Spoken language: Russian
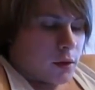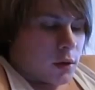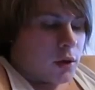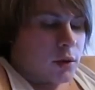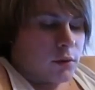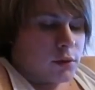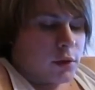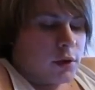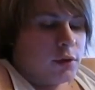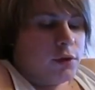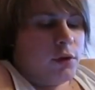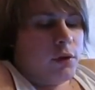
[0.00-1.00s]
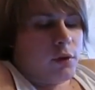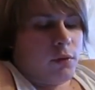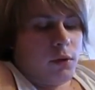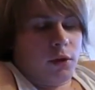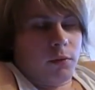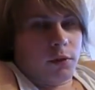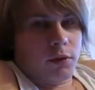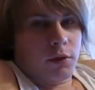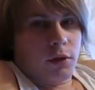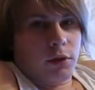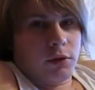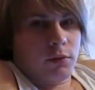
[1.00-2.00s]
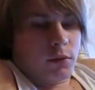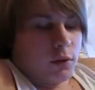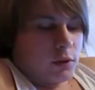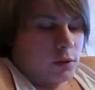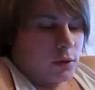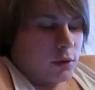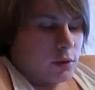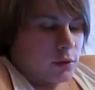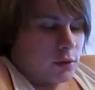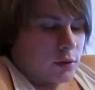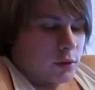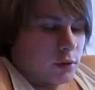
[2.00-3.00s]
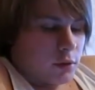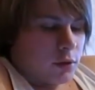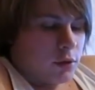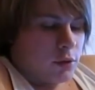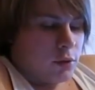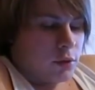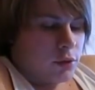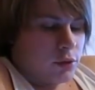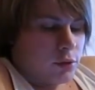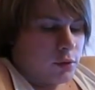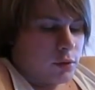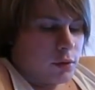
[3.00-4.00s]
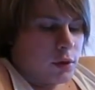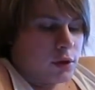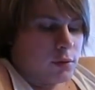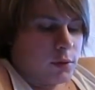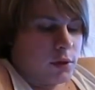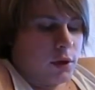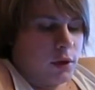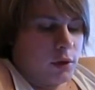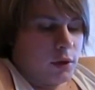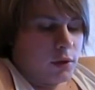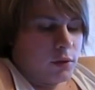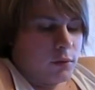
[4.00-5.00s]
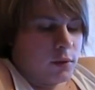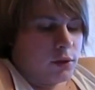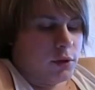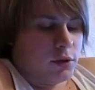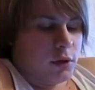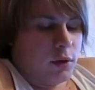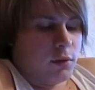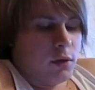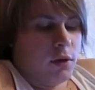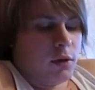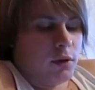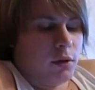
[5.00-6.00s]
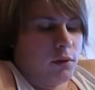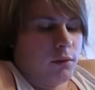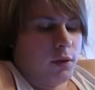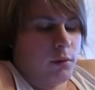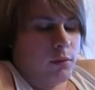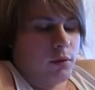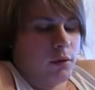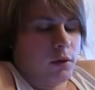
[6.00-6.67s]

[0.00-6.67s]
Когда вы зарегистрировали непосредственно AdSense, идет еще рассмотрение вашей заявки некоторое время.